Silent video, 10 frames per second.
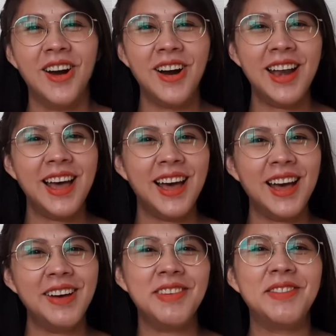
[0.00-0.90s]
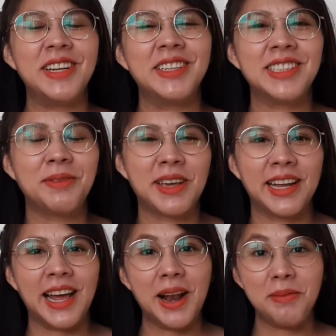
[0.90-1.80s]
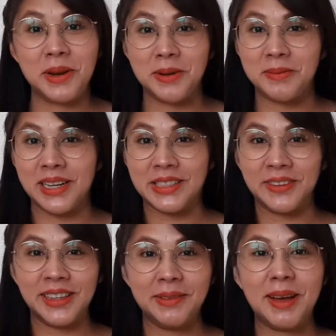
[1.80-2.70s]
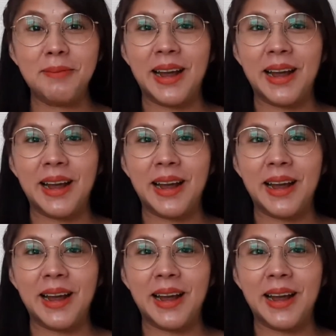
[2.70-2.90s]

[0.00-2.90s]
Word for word: Hola, bienvenidos a mi canal, mi nombre es Fátima,